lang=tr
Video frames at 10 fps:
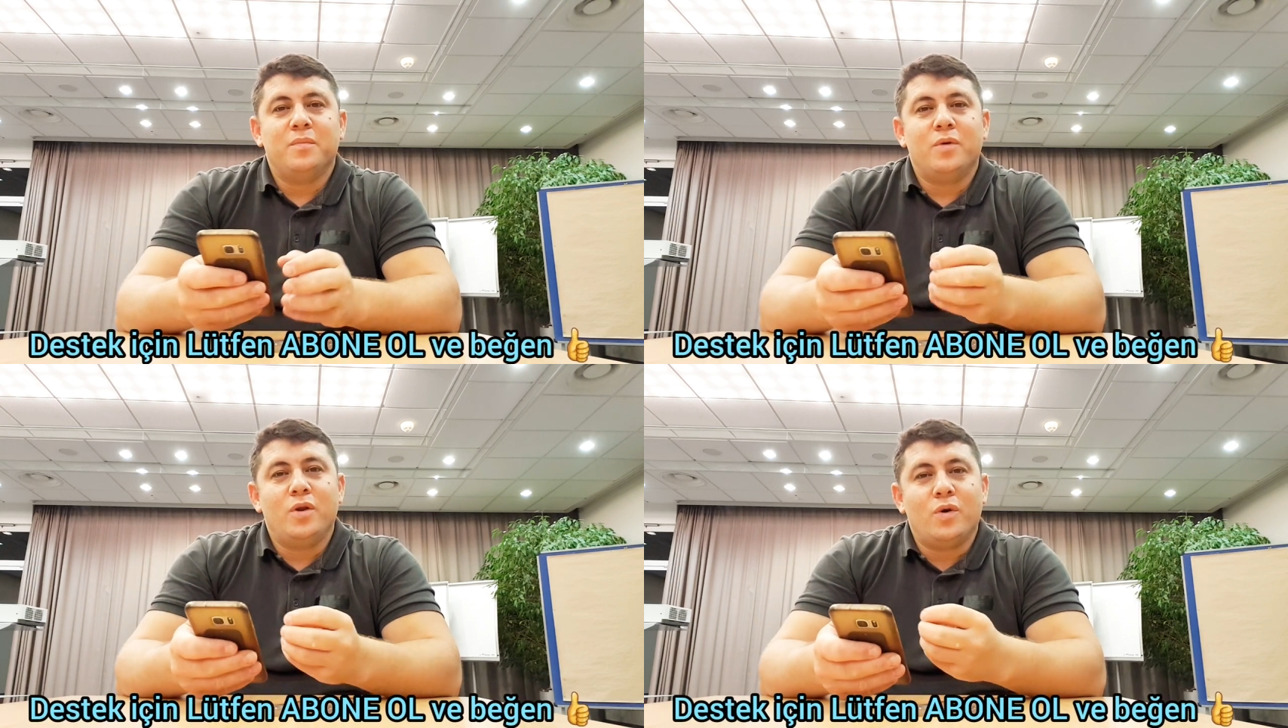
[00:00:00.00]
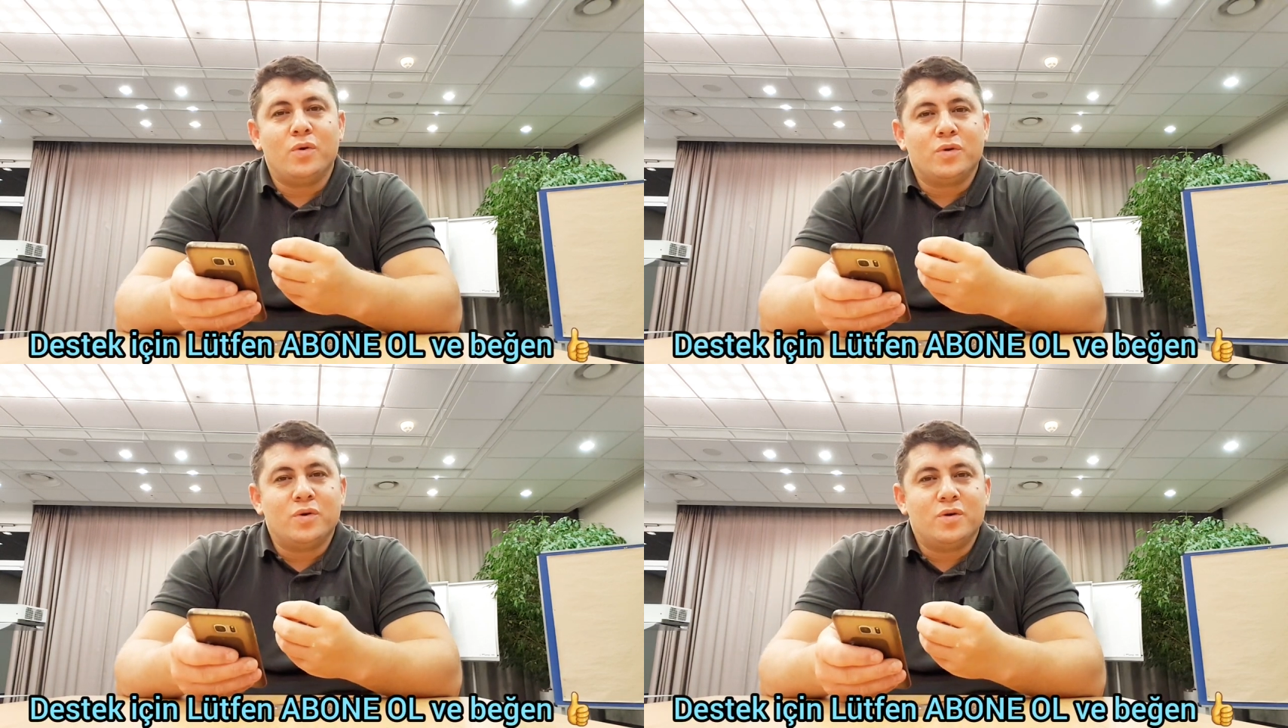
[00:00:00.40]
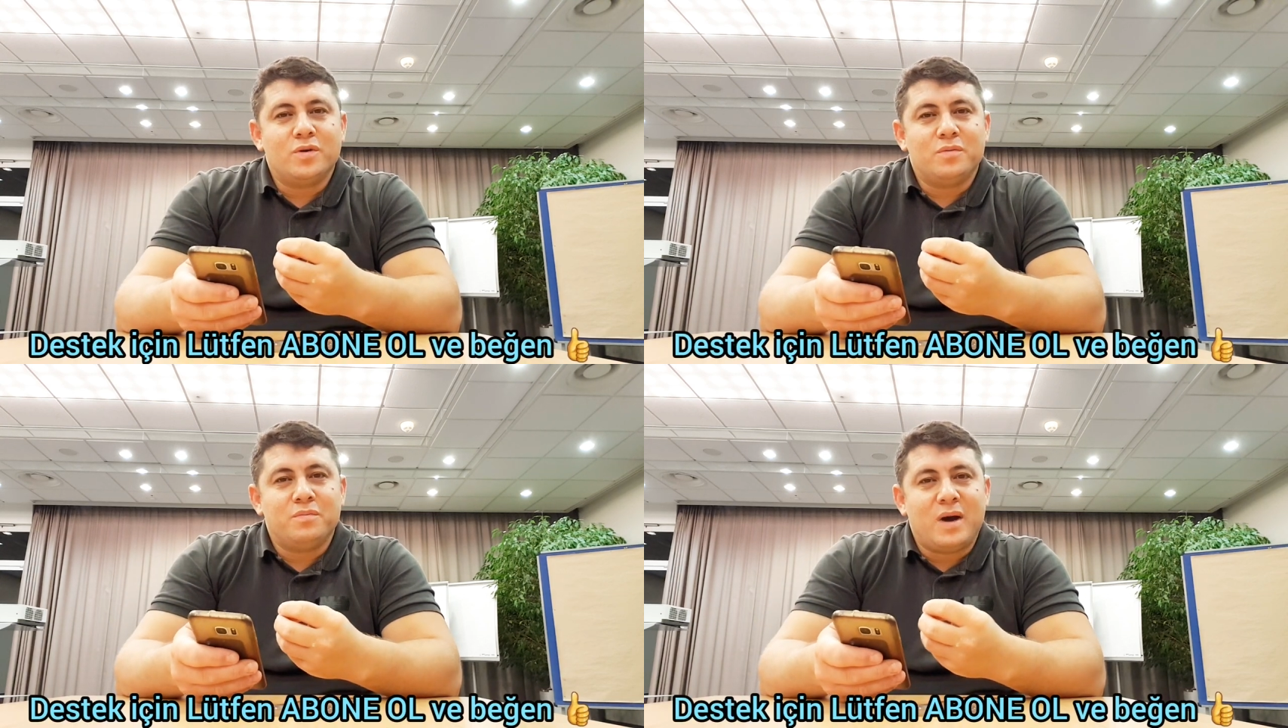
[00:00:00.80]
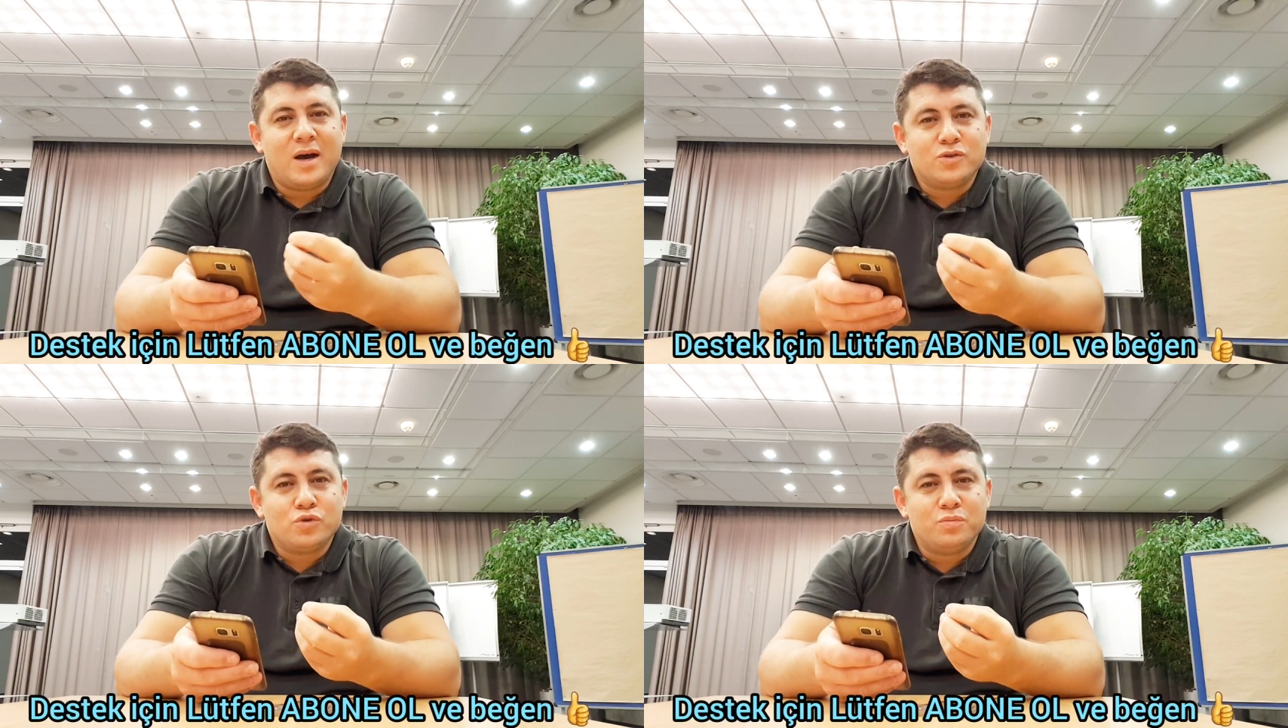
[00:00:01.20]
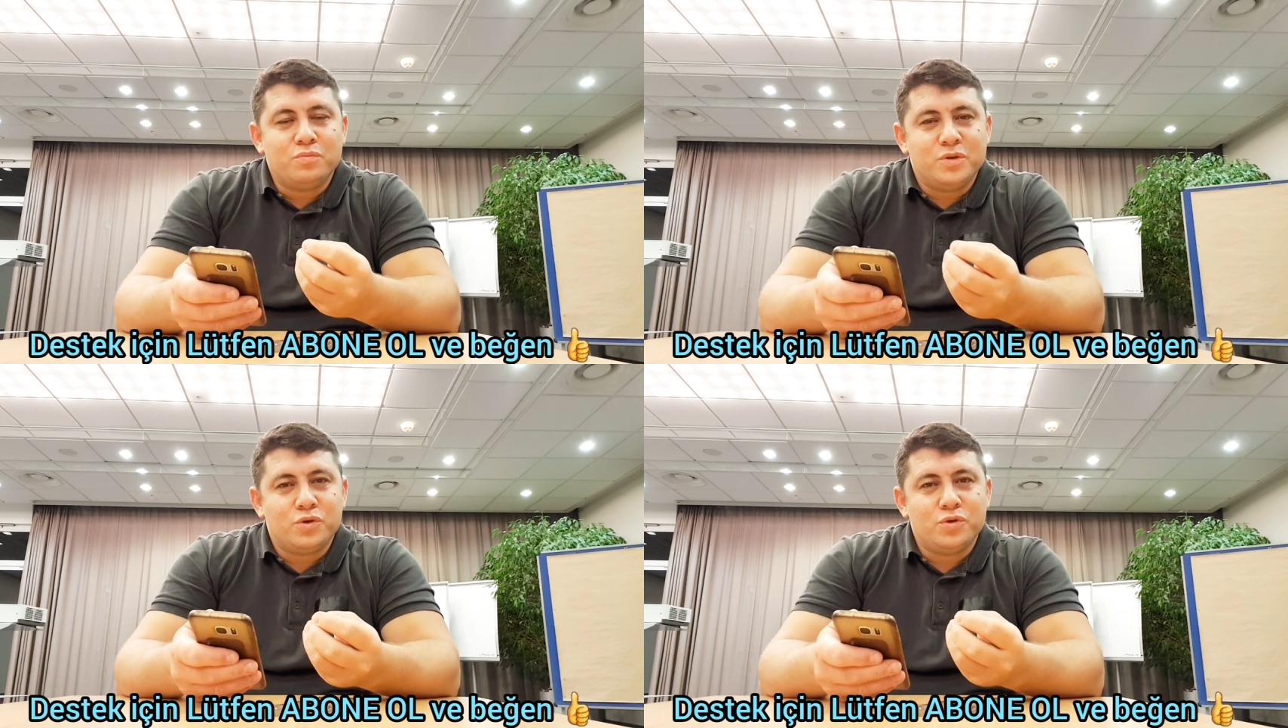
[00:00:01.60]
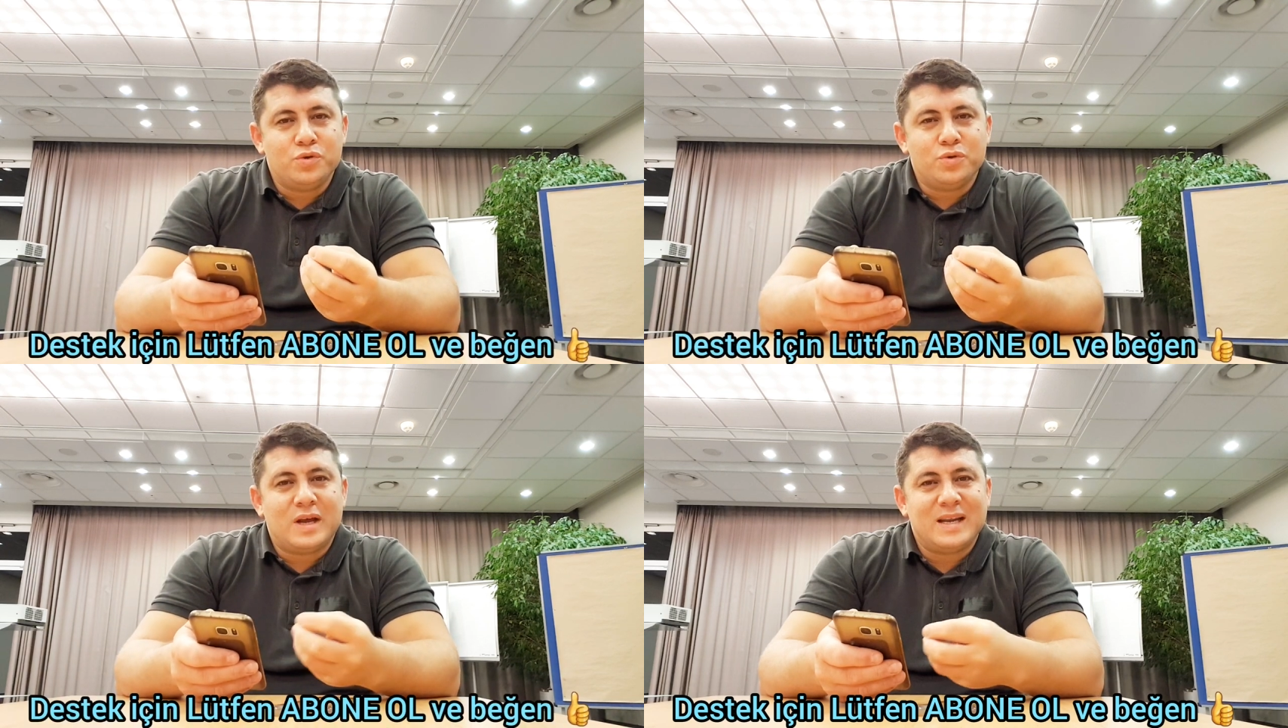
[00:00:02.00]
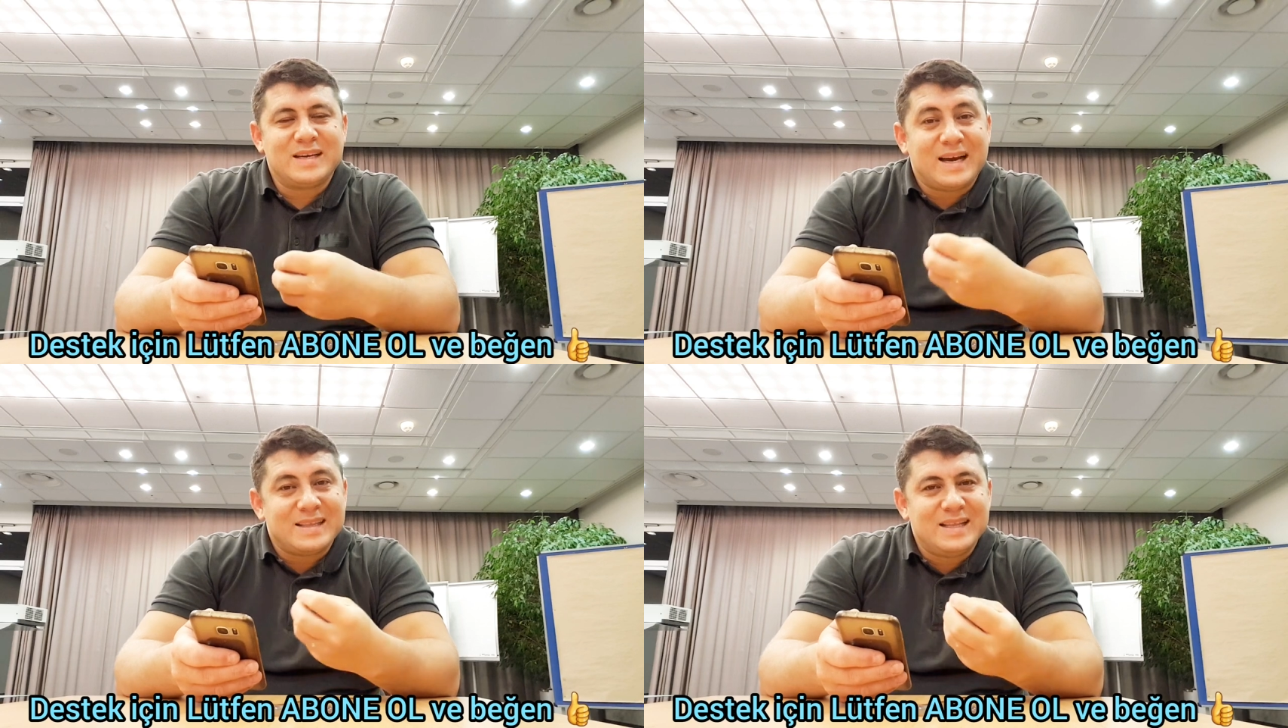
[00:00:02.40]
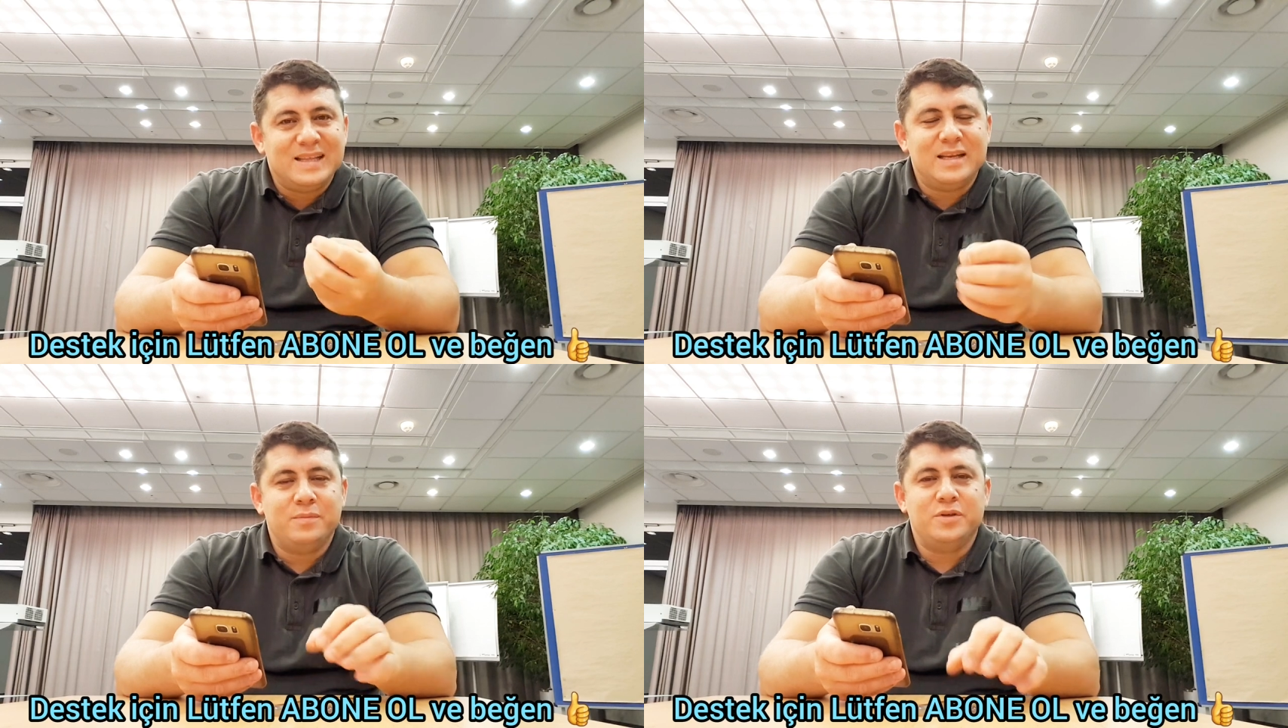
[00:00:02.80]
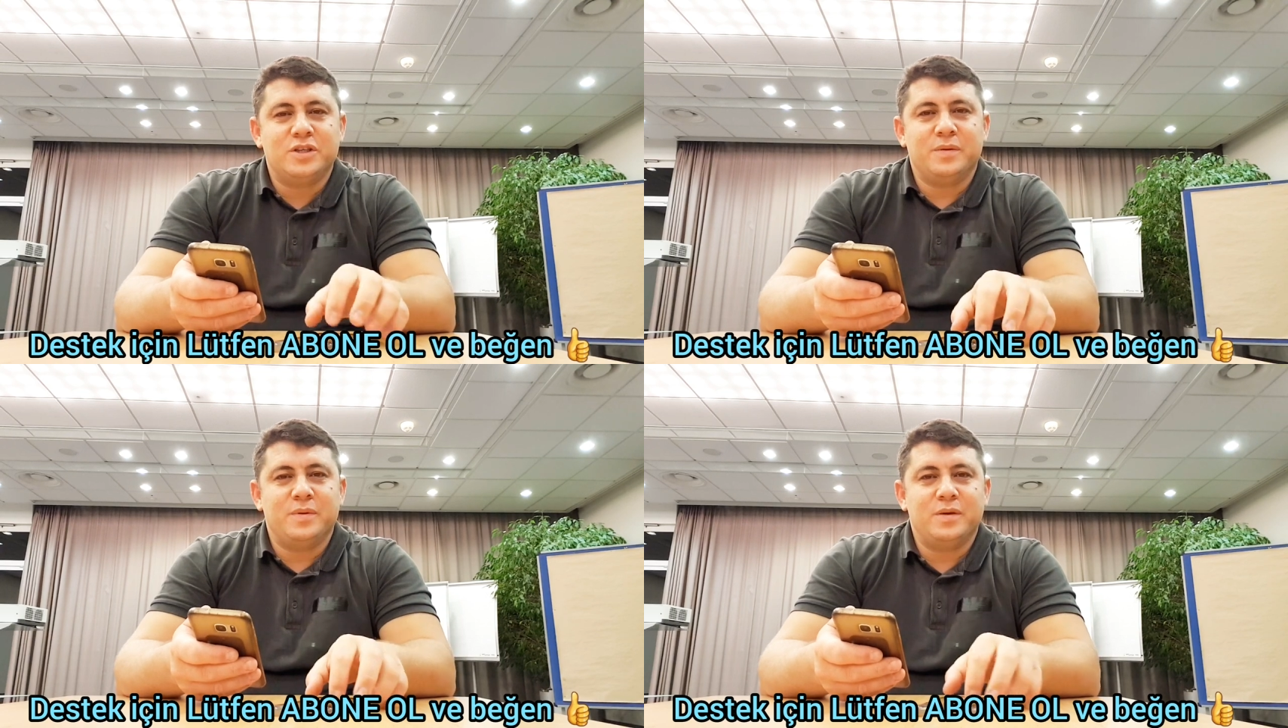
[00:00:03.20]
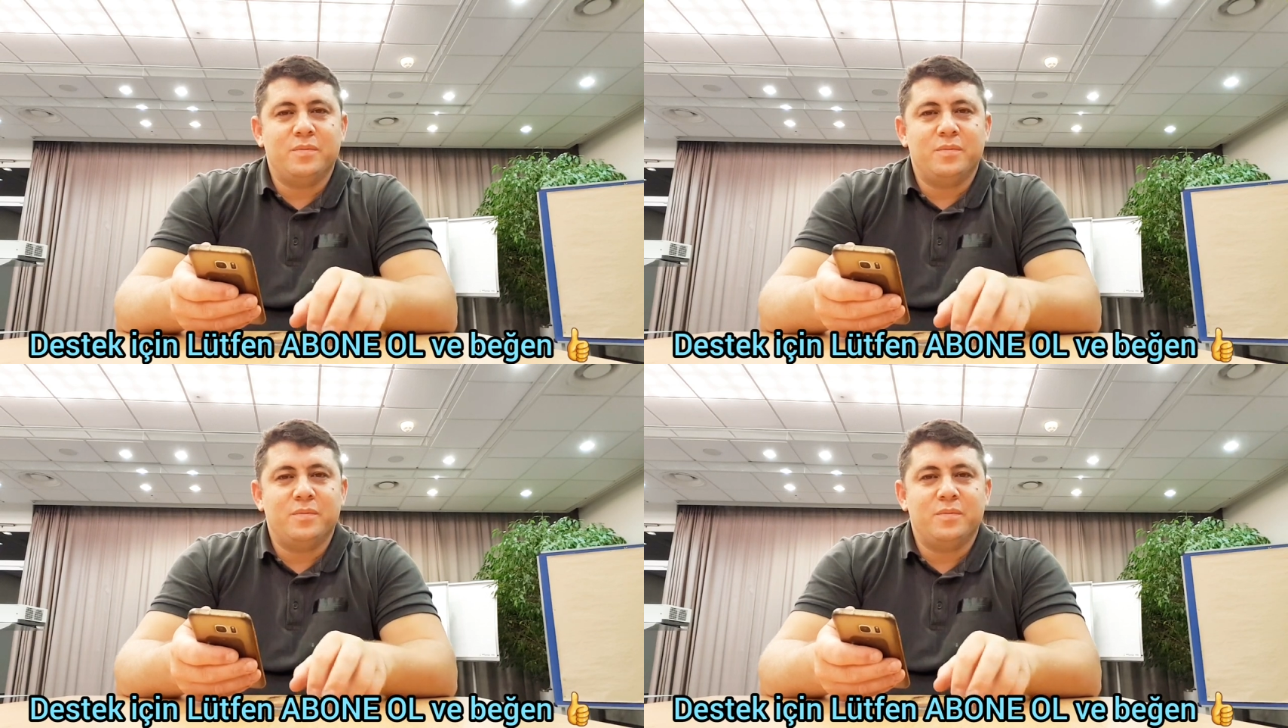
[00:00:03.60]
Böyle onu masum bir çocuğun hani katledilmiş gibi